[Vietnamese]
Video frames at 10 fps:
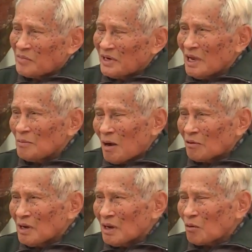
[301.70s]
Người ta
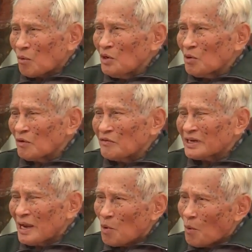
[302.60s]
bảo là quân đội
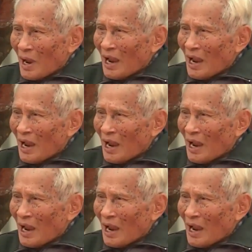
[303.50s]
Việt Nam Cộng